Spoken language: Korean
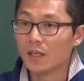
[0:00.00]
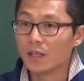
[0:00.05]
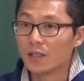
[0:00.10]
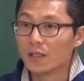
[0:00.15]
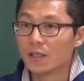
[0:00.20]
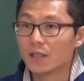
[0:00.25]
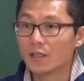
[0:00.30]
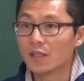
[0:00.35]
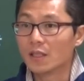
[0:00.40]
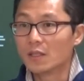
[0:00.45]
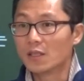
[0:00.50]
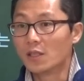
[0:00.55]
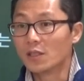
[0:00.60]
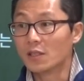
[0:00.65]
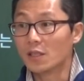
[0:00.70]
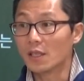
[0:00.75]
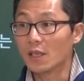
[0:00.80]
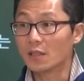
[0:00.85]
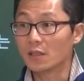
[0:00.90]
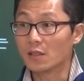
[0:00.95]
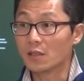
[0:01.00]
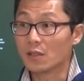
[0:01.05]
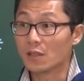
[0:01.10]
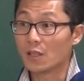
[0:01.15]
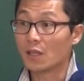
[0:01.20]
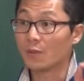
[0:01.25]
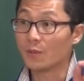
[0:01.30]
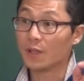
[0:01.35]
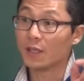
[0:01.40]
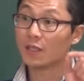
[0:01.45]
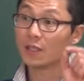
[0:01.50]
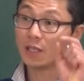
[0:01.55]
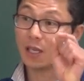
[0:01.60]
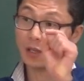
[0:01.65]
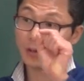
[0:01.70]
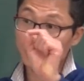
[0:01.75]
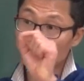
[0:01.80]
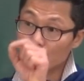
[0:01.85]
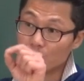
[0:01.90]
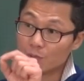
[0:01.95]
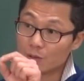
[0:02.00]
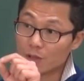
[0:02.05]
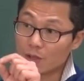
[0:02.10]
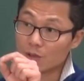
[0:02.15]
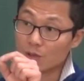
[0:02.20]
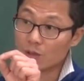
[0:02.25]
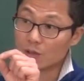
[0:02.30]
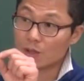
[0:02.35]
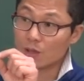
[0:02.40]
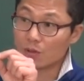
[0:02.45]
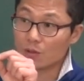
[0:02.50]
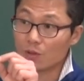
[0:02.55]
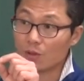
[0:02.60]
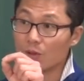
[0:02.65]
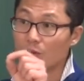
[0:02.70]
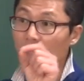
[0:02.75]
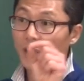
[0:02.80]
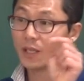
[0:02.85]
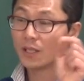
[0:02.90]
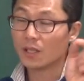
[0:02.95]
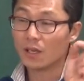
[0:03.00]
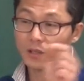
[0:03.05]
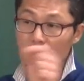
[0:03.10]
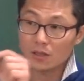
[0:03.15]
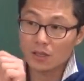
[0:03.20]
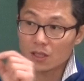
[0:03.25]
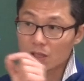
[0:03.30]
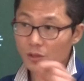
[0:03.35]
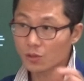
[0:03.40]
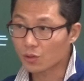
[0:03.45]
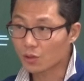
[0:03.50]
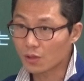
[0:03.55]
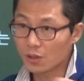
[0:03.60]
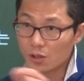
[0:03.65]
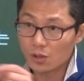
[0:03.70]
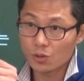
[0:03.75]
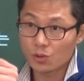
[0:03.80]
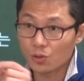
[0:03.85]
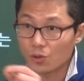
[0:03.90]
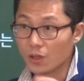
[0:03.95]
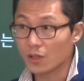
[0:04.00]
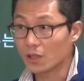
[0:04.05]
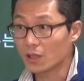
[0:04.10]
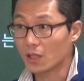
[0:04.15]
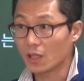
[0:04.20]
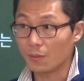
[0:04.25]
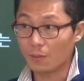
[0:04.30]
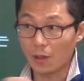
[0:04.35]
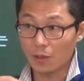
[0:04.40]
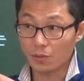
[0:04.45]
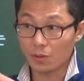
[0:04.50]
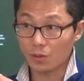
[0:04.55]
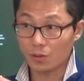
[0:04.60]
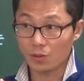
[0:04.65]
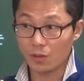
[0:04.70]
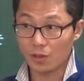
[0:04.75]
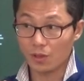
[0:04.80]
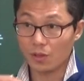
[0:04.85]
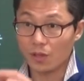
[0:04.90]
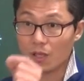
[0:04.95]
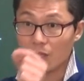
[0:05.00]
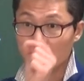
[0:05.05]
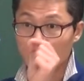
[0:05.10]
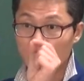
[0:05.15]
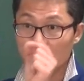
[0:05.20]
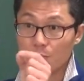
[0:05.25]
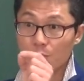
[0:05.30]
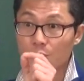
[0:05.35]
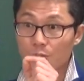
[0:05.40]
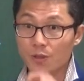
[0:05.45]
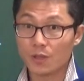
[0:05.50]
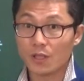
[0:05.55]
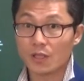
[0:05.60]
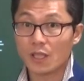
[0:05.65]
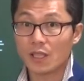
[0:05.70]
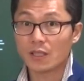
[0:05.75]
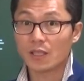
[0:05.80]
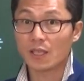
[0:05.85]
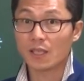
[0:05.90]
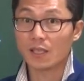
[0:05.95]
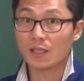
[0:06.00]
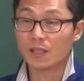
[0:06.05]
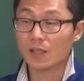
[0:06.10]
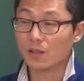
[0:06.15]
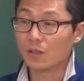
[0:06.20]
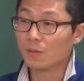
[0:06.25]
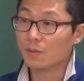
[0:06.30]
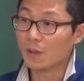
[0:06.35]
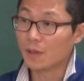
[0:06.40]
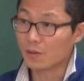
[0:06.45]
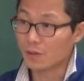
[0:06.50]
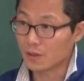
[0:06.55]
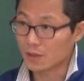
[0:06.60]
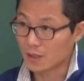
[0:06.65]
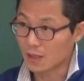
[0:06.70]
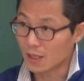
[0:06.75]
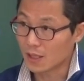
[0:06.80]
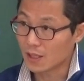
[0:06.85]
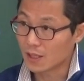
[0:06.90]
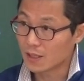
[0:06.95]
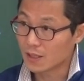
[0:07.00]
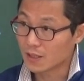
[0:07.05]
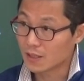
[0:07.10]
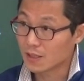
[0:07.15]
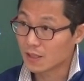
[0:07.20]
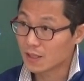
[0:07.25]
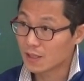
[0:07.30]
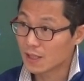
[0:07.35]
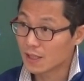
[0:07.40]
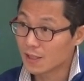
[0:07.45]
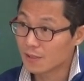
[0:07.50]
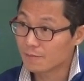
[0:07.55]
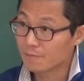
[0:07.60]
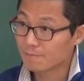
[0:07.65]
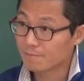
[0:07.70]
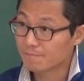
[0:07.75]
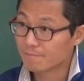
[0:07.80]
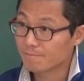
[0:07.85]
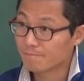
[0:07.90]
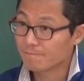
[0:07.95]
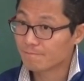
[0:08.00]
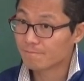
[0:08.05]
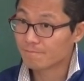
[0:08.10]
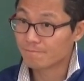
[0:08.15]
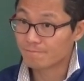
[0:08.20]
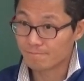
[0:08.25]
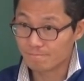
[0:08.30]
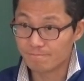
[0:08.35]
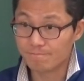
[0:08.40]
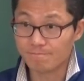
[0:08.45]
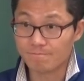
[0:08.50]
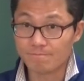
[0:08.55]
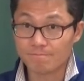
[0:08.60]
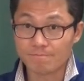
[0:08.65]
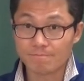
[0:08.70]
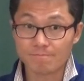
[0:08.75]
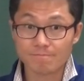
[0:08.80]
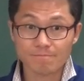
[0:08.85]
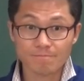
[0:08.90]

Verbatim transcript: 그런데 더 써놔서 선생님이 장소 부사도 있었고 형식절 주어 있을 때 바꿨고요. 이 부절 생략할 때도 바꿨다. 이해됐냐? 음.